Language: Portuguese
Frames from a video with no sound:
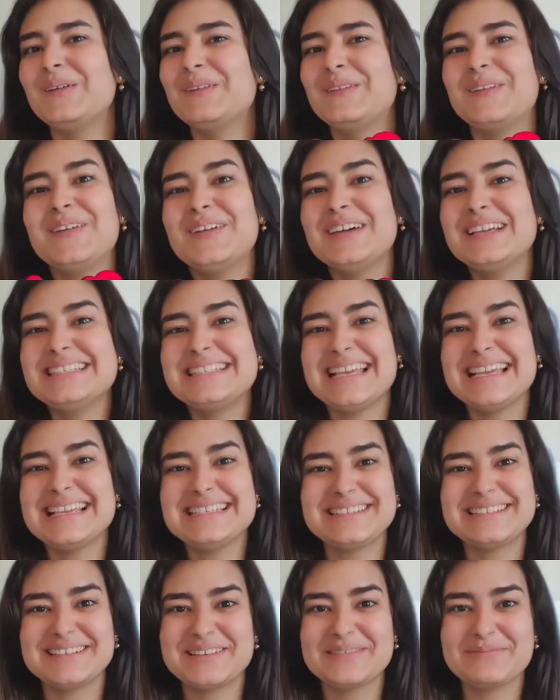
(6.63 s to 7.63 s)
Oi gente,
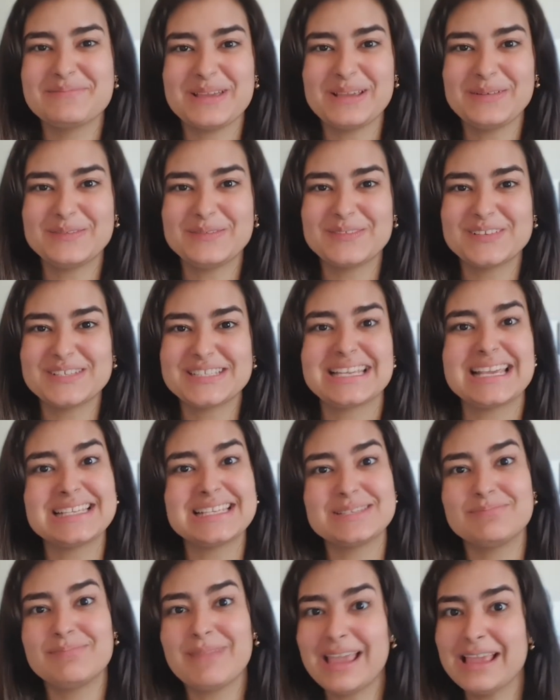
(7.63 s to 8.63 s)
tudo bem com vocês?
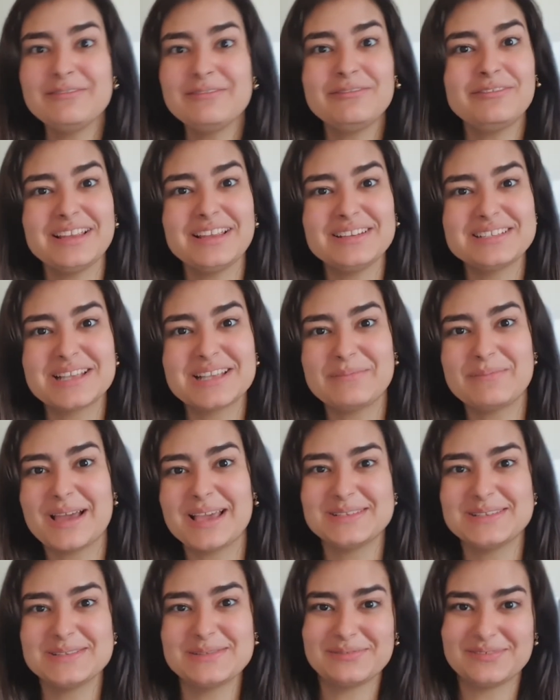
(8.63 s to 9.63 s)
Bem-vindos a
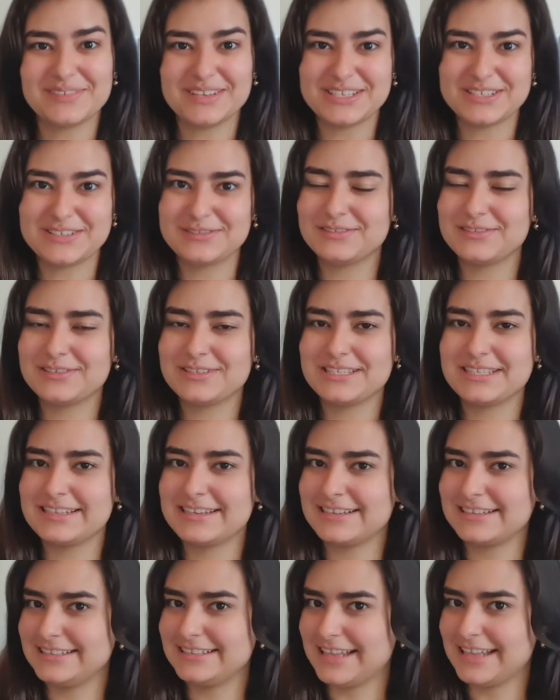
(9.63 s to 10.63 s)
mais um vídeo no nosso
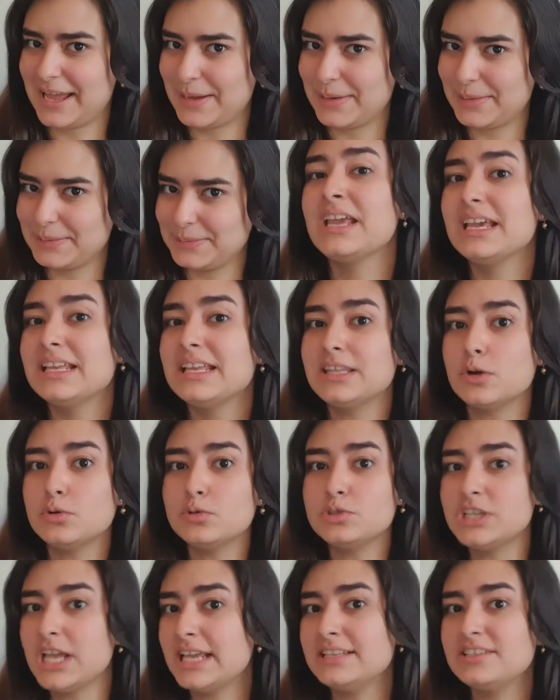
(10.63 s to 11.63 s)
canal. Então
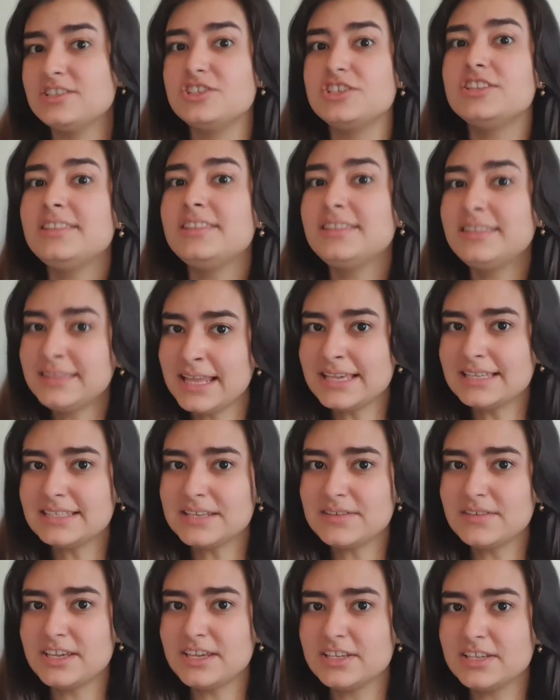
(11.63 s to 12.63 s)
gente, nesse
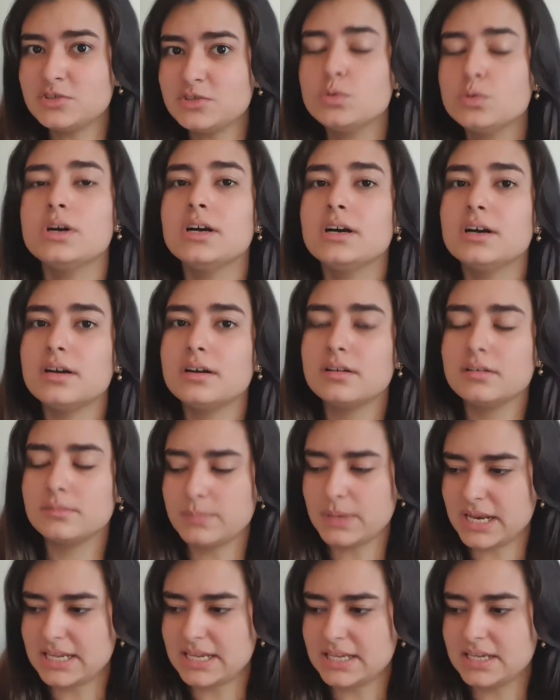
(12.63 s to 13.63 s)
vídeo...
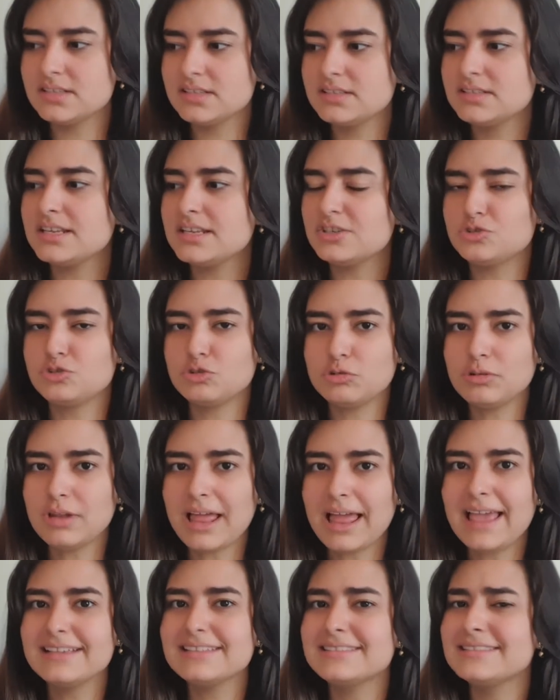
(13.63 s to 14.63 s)
Peraí, antes deixa o
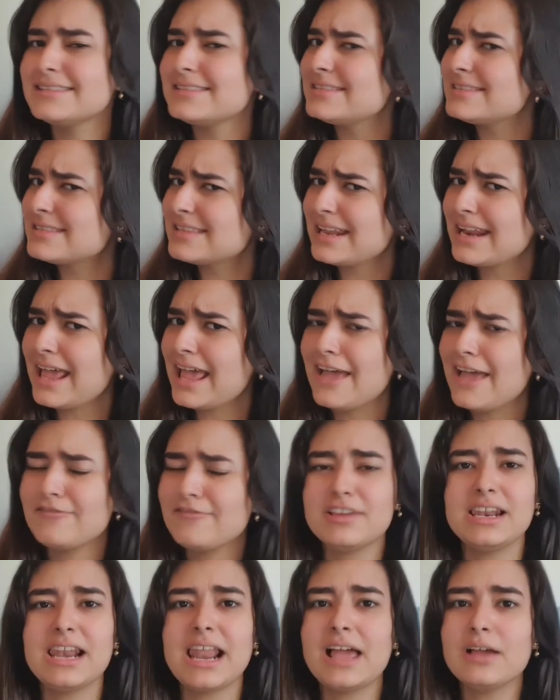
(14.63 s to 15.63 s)
like, se
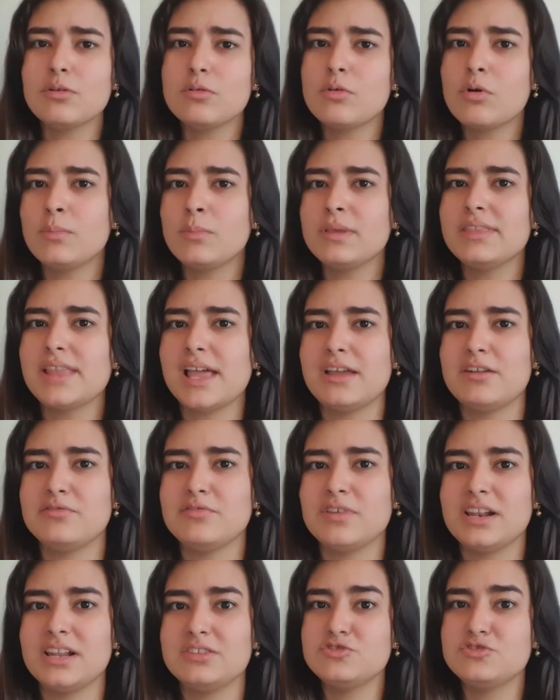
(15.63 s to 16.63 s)
inscreve, larga um comentário
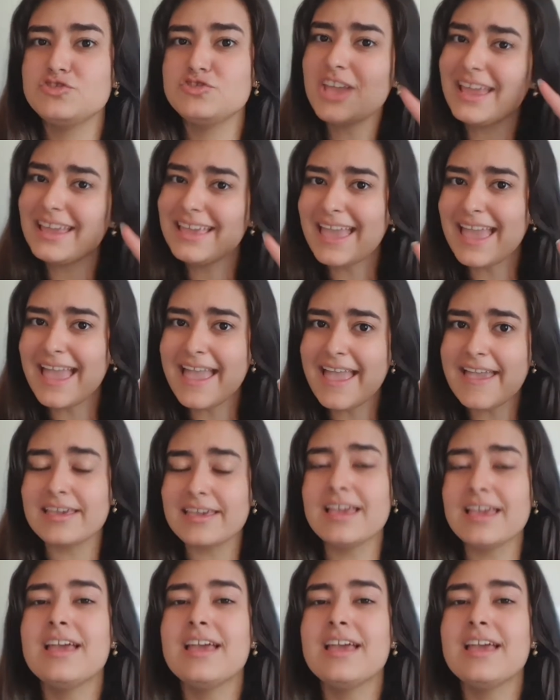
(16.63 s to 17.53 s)
falando Cheguei!